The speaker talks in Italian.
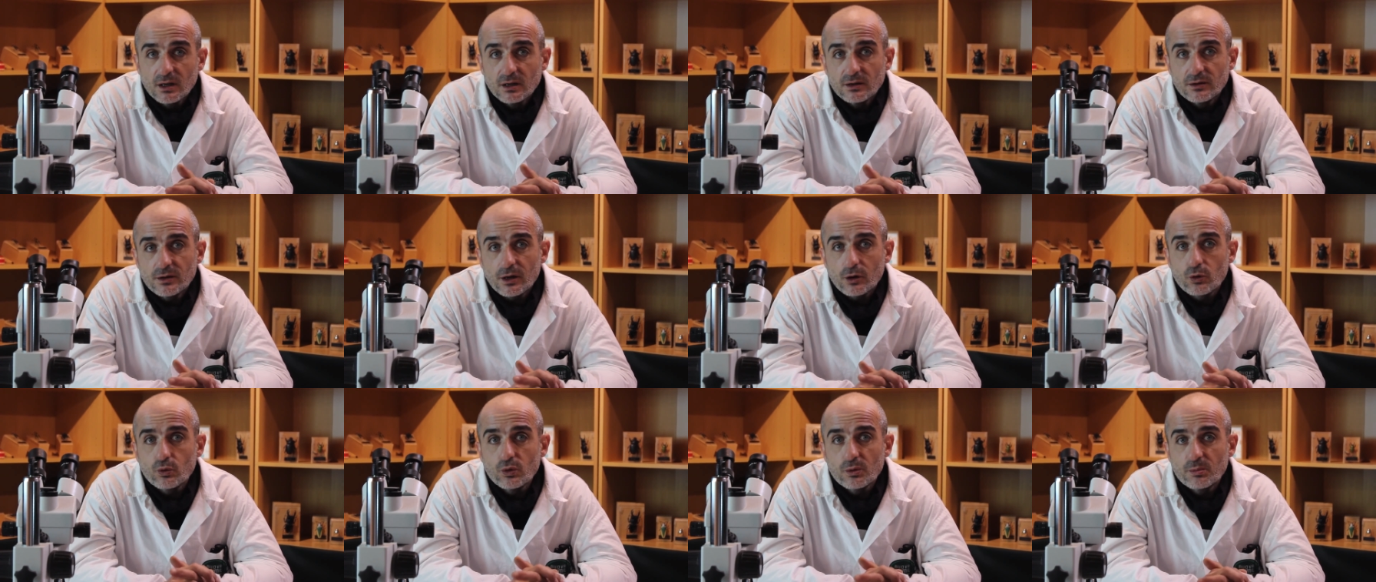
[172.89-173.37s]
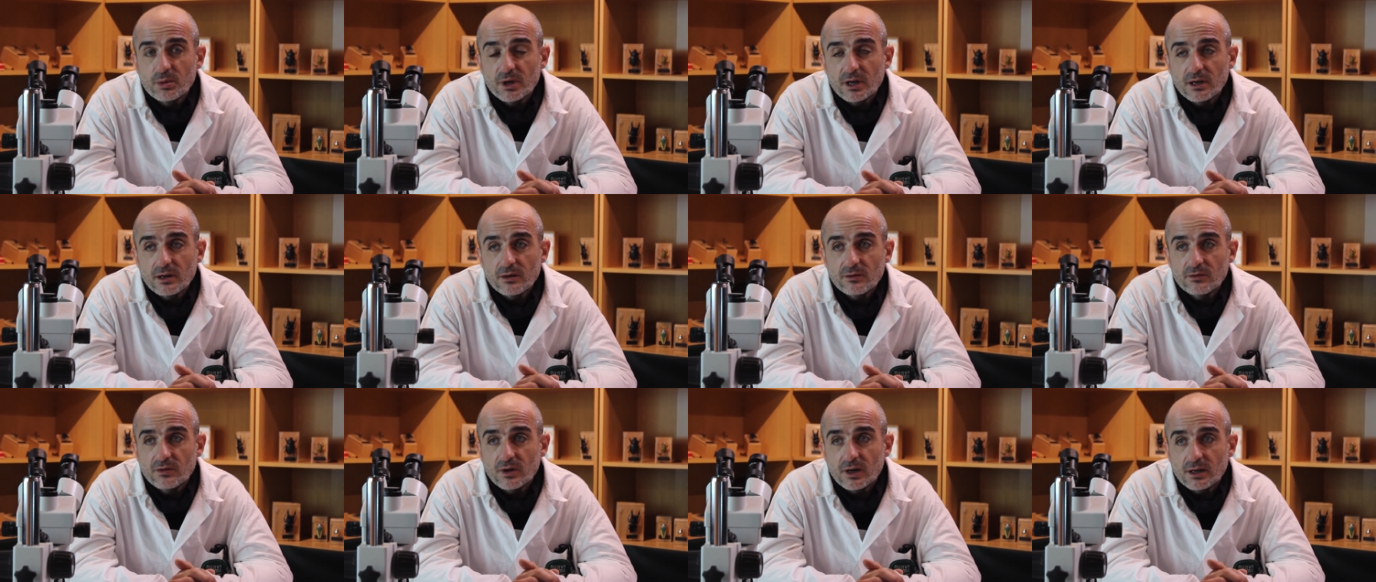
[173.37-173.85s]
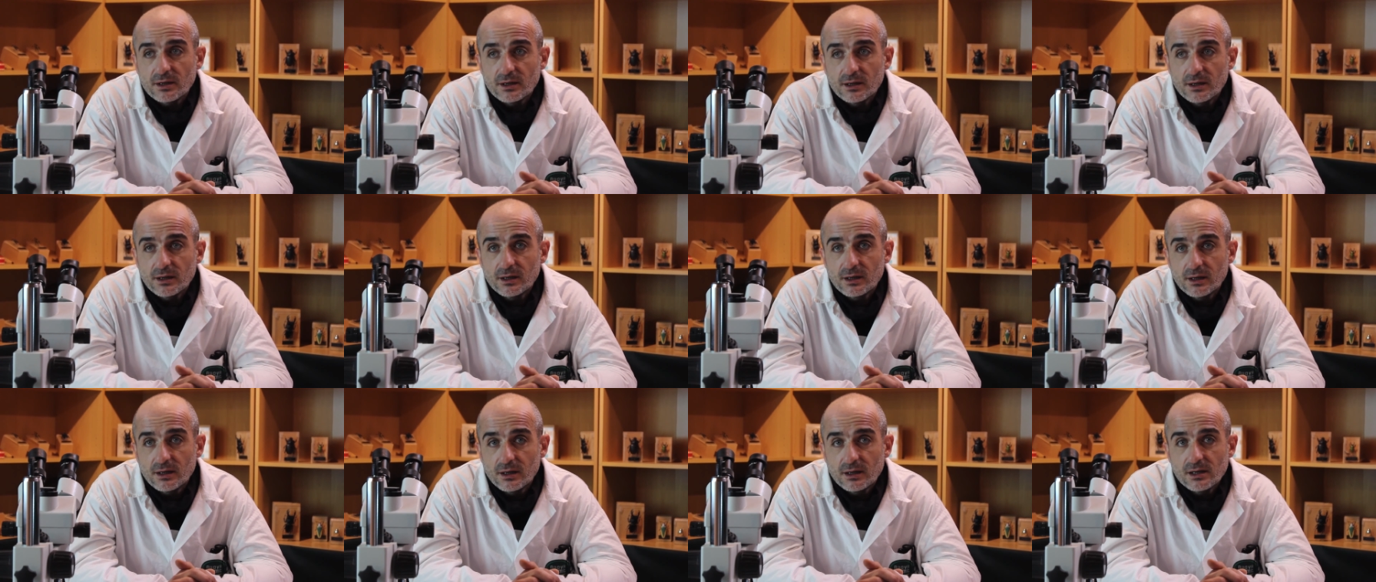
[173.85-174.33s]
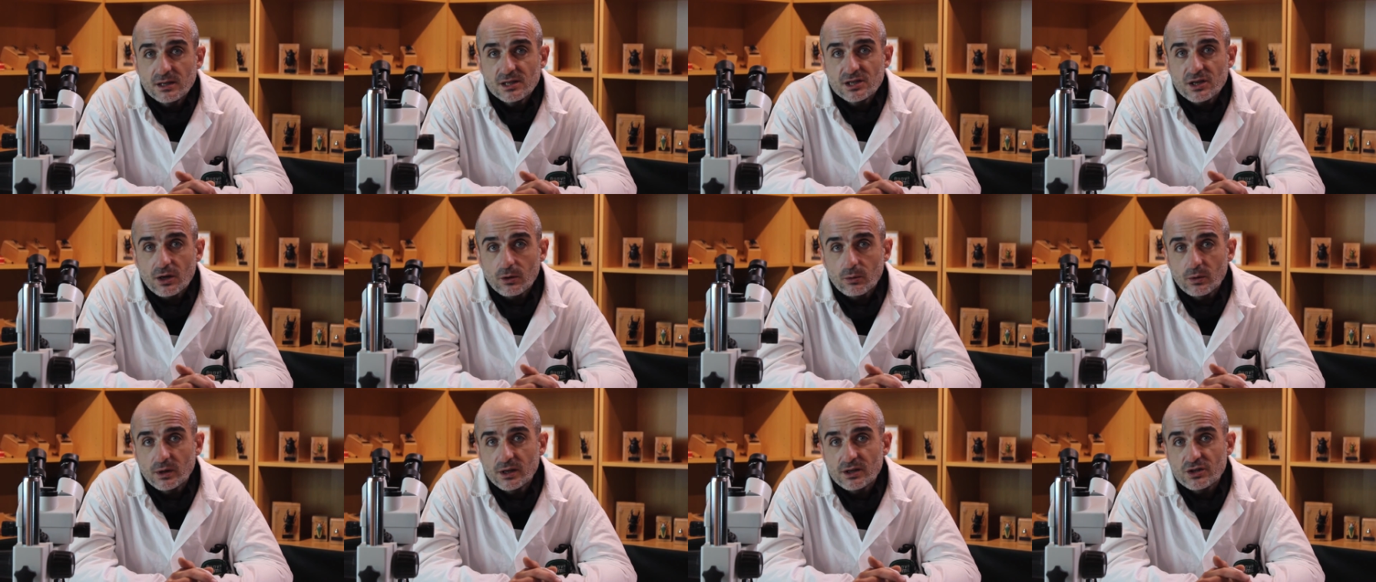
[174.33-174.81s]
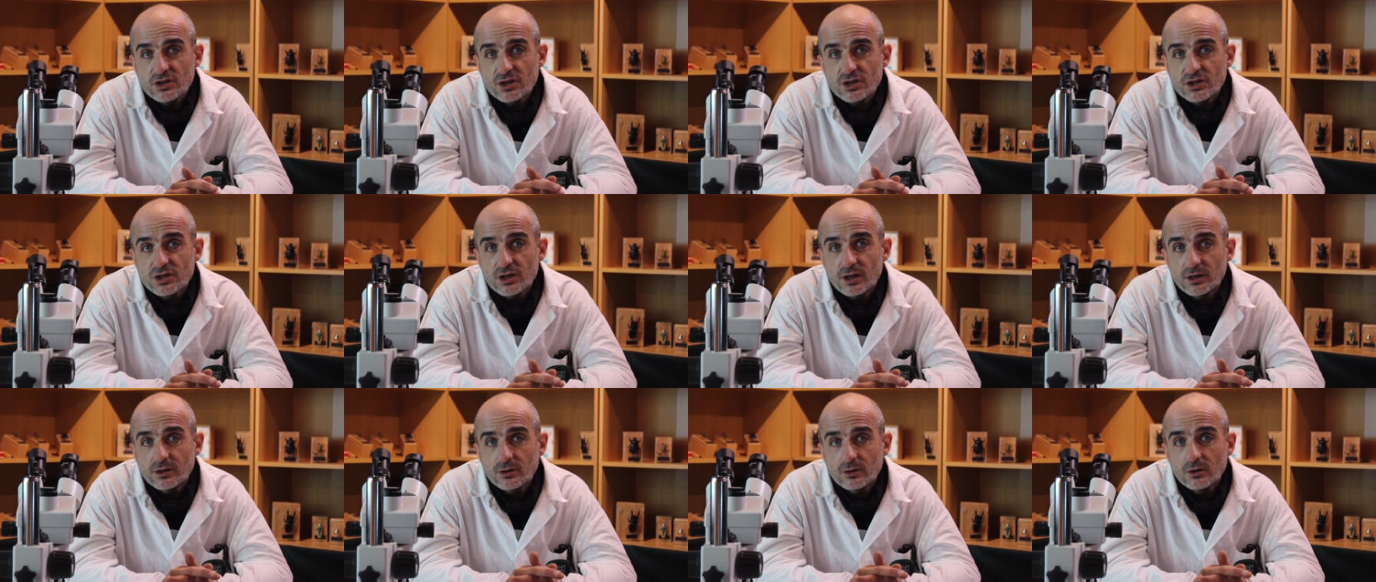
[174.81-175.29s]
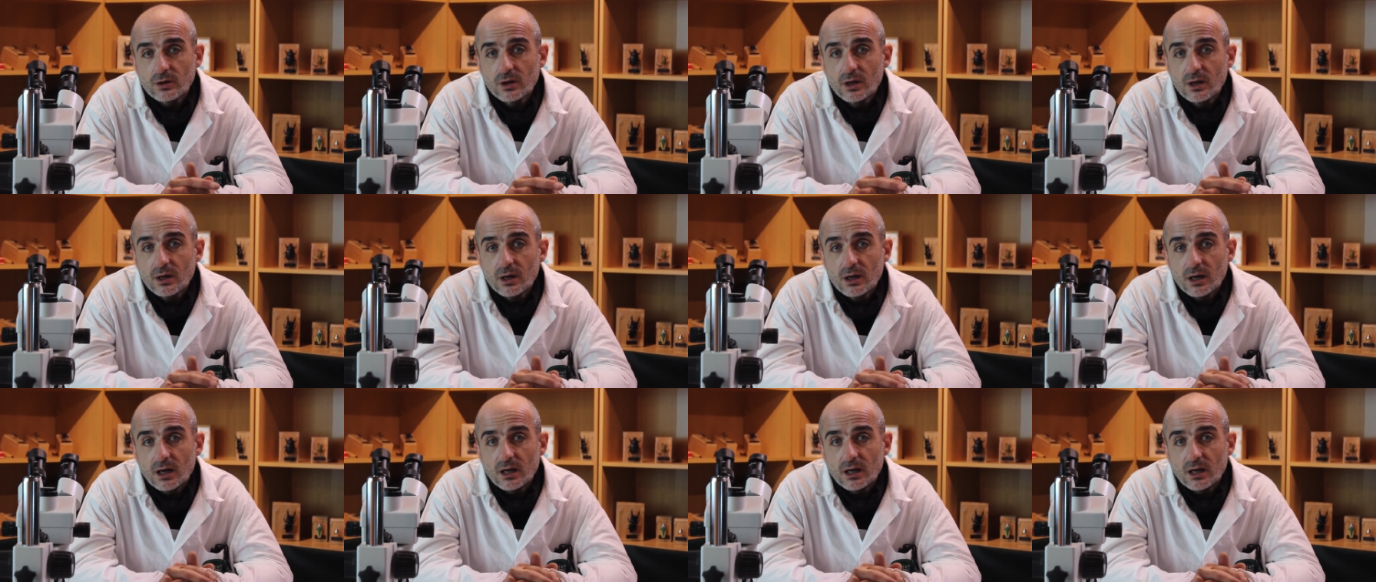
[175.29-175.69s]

da cui prelevare eh, il sangue necessario